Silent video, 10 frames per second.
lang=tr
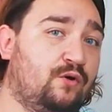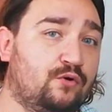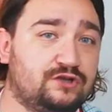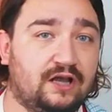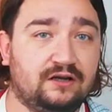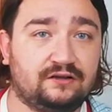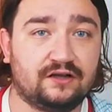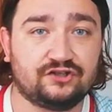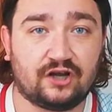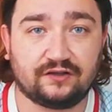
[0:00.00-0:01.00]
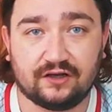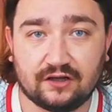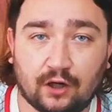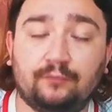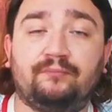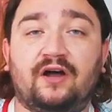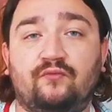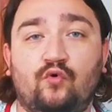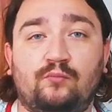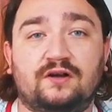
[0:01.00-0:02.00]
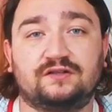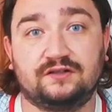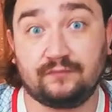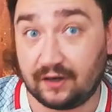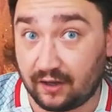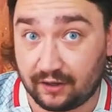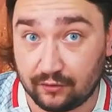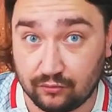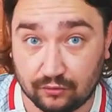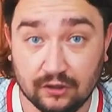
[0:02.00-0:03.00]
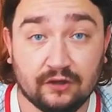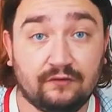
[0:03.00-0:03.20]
özellikle Cagney'in kamp performansını merak ediyor.